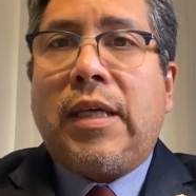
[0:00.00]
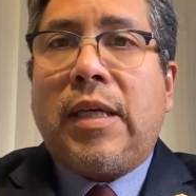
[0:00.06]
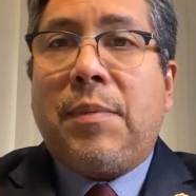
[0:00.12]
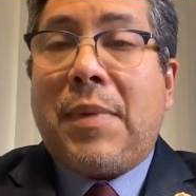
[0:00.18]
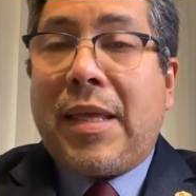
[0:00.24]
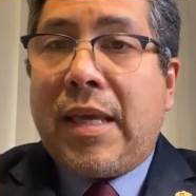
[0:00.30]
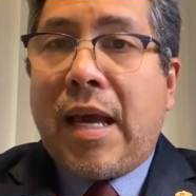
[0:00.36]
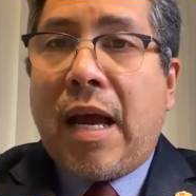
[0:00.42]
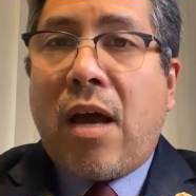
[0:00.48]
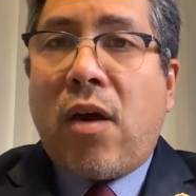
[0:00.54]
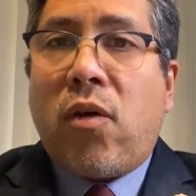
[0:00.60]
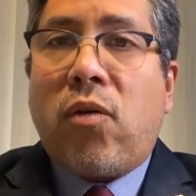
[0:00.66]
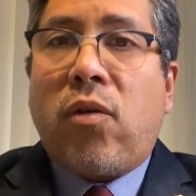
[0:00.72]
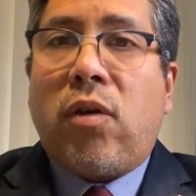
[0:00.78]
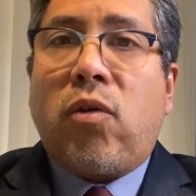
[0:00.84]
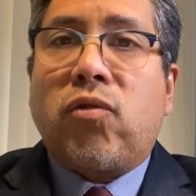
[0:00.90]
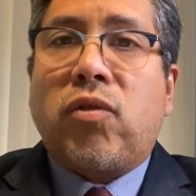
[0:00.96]
y
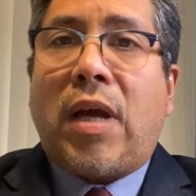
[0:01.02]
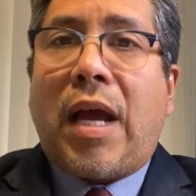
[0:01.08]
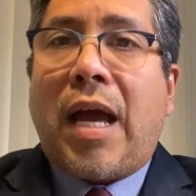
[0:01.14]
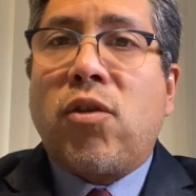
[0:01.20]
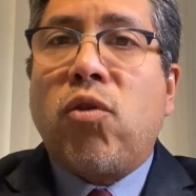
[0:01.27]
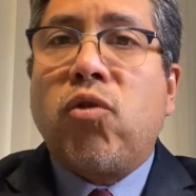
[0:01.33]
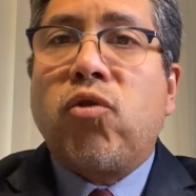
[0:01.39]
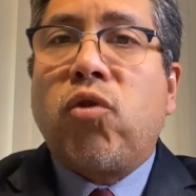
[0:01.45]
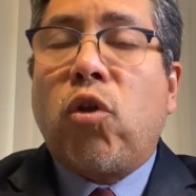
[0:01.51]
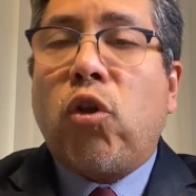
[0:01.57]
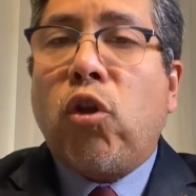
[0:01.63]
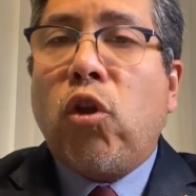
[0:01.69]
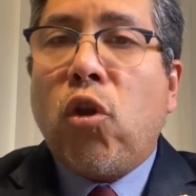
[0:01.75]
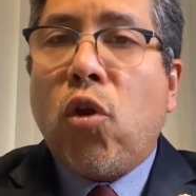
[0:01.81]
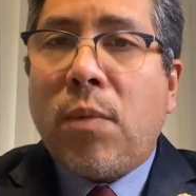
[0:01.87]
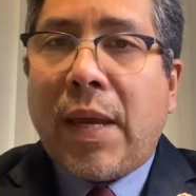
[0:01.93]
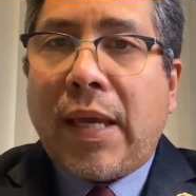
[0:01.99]
mediados de los años
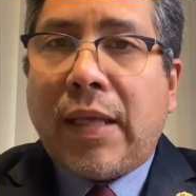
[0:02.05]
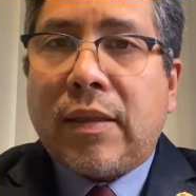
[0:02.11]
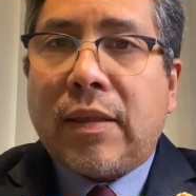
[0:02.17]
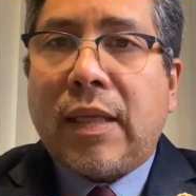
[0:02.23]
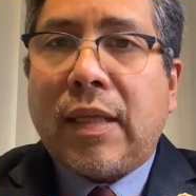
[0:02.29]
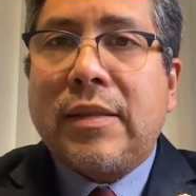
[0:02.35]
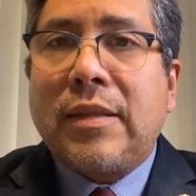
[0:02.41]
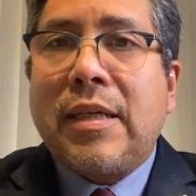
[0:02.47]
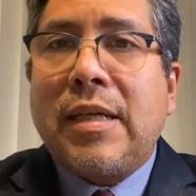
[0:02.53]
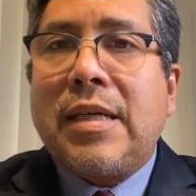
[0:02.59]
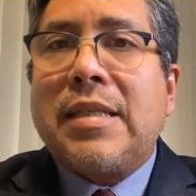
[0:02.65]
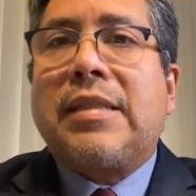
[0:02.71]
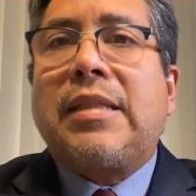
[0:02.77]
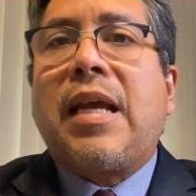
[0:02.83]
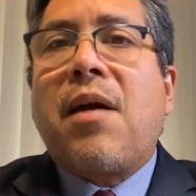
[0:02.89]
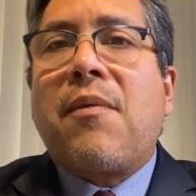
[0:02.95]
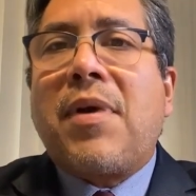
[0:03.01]
90
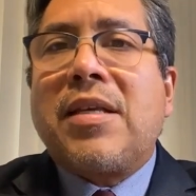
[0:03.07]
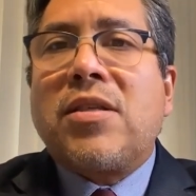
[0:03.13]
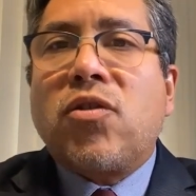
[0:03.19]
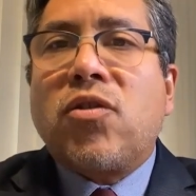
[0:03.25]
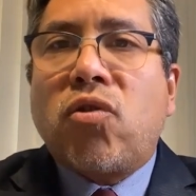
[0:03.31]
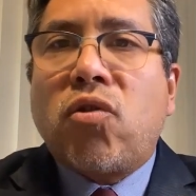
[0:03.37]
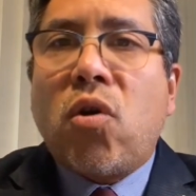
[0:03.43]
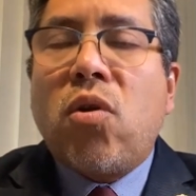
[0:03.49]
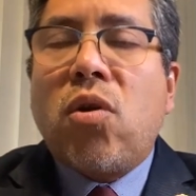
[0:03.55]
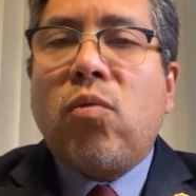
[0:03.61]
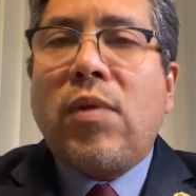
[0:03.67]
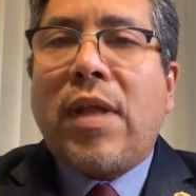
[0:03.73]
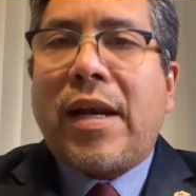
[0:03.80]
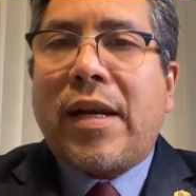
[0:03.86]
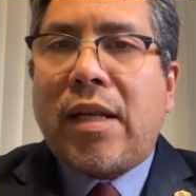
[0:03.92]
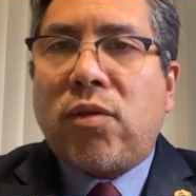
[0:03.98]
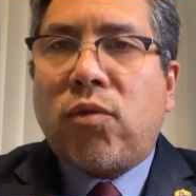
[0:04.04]
se avanzó en
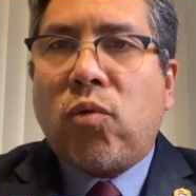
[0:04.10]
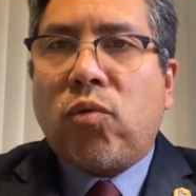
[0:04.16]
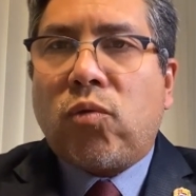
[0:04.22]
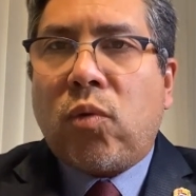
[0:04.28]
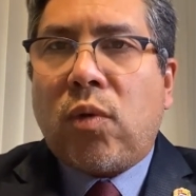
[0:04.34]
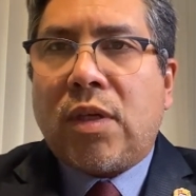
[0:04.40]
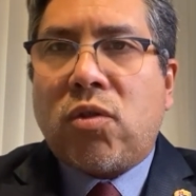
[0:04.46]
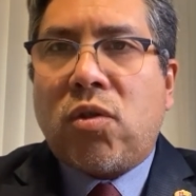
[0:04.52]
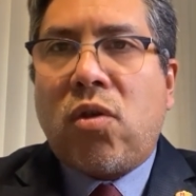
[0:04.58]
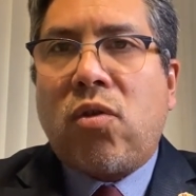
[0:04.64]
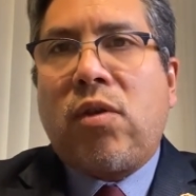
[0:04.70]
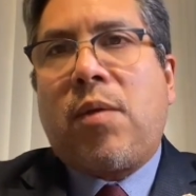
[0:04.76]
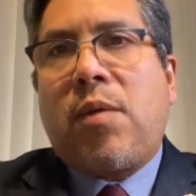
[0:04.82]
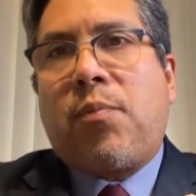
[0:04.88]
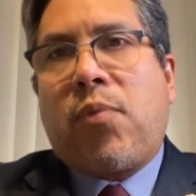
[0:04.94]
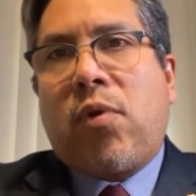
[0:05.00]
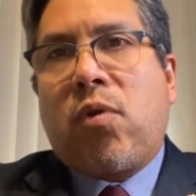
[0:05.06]
una reestructuración
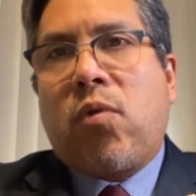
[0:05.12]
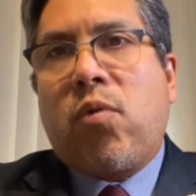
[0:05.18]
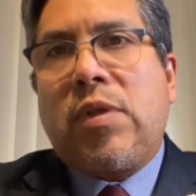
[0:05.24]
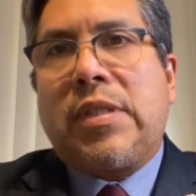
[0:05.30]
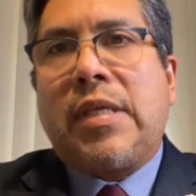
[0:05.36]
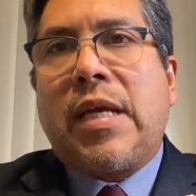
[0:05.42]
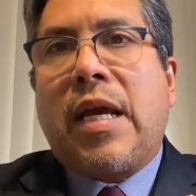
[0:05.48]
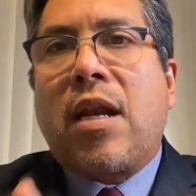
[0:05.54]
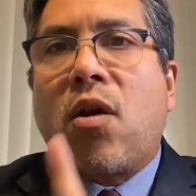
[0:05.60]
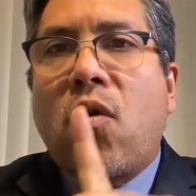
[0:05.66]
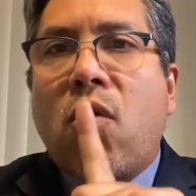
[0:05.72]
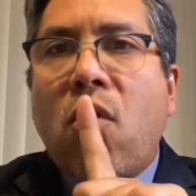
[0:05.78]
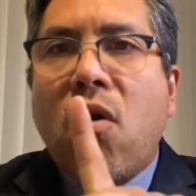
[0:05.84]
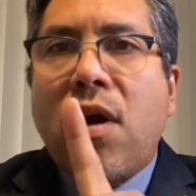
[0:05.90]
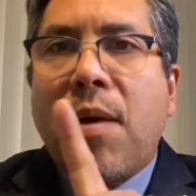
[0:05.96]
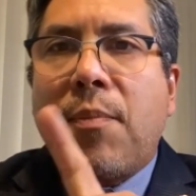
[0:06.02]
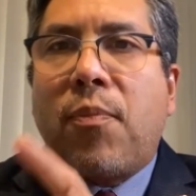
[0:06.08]
del Poder Judicial
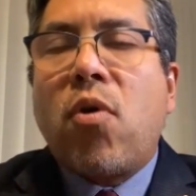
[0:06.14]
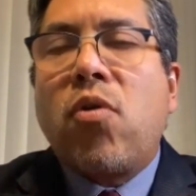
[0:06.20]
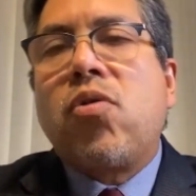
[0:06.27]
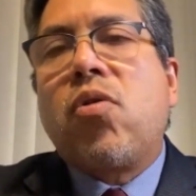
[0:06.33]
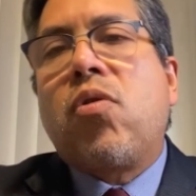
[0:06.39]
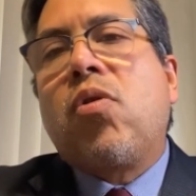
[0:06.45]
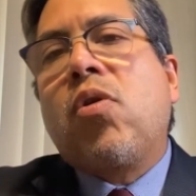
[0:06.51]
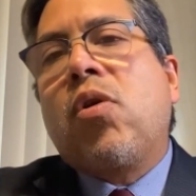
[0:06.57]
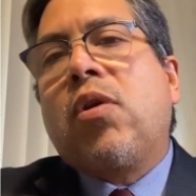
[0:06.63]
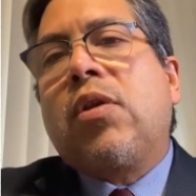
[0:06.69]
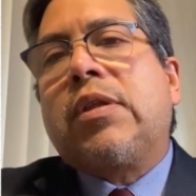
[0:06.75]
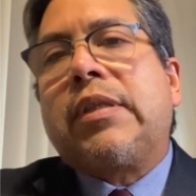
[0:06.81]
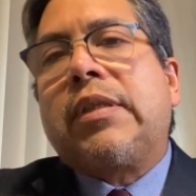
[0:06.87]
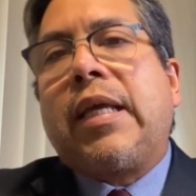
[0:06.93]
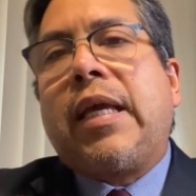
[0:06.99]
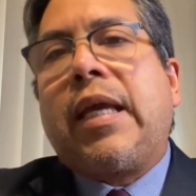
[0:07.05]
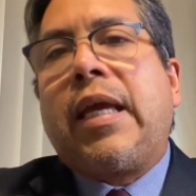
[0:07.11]
con apoyo
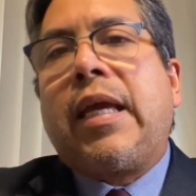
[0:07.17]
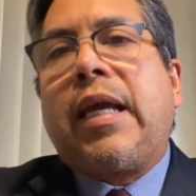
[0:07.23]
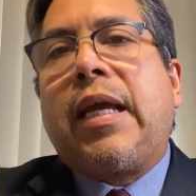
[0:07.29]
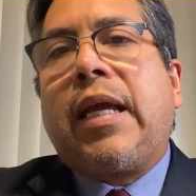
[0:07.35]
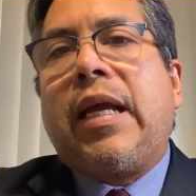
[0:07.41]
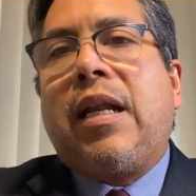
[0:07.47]
de,